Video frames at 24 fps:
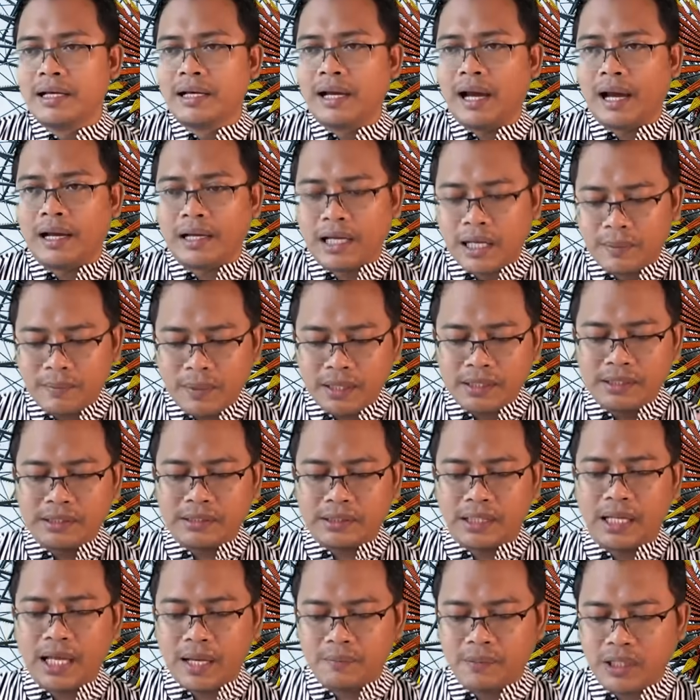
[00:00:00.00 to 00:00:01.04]
agama
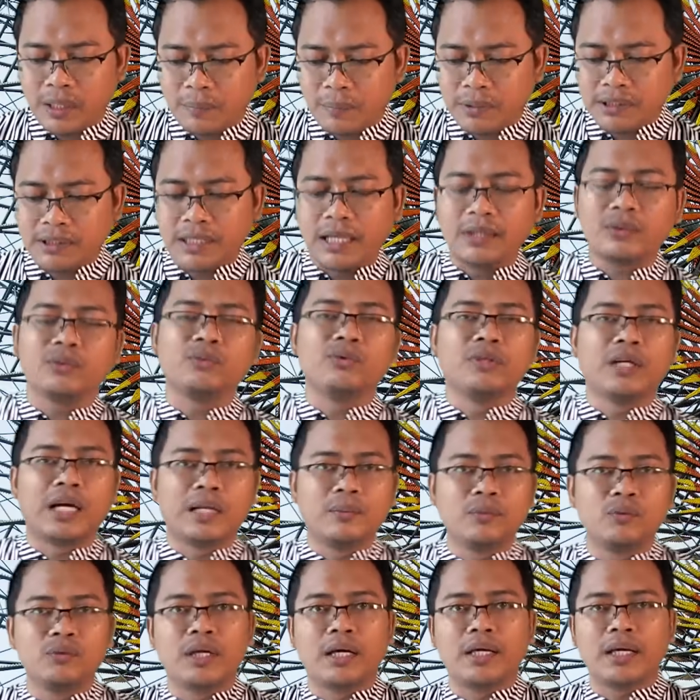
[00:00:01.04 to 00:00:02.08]
Islam yang menyatu dengan
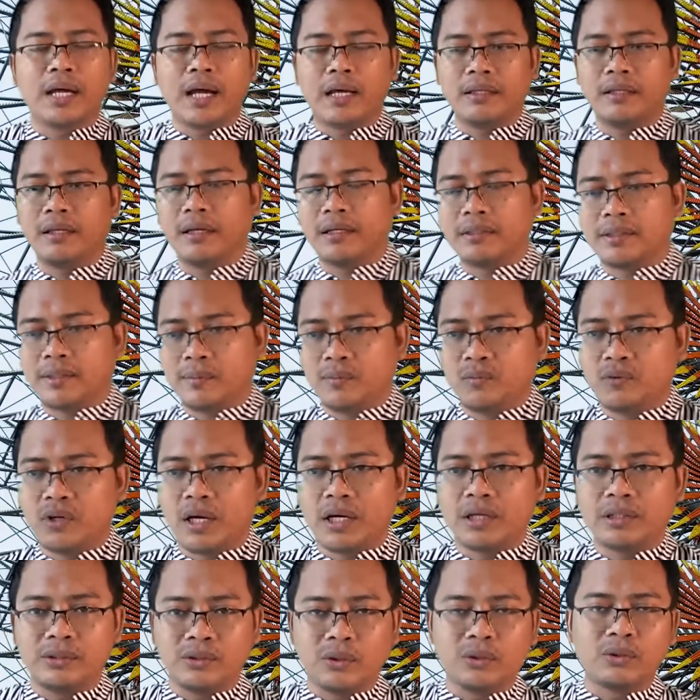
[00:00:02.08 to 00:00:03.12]
dengan budaya adalah
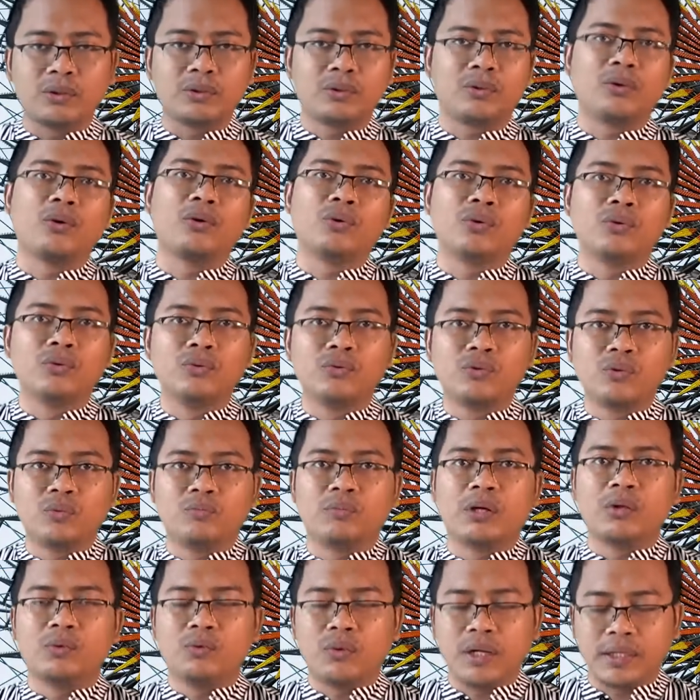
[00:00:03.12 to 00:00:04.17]
sebuah contoh untuk
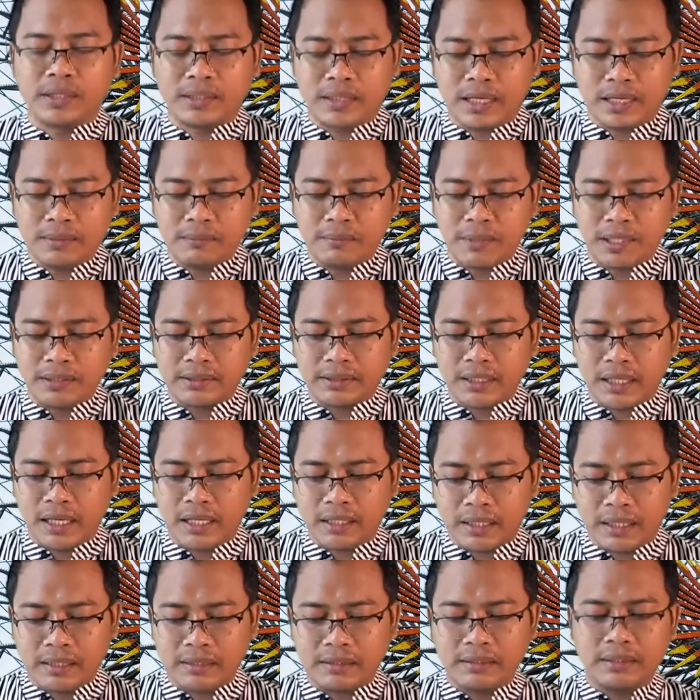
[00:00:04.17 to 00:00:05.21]
menguatkan
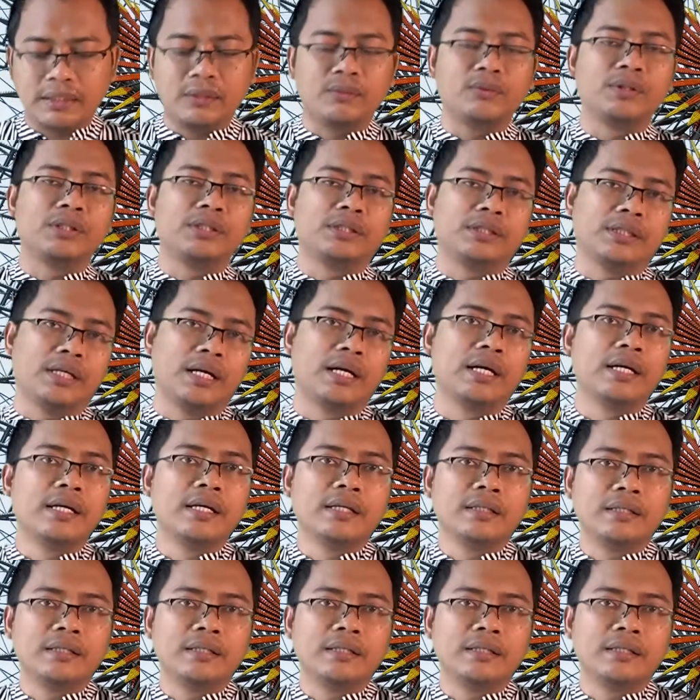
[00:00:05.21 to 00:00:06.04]
masyarakat di Indonesia.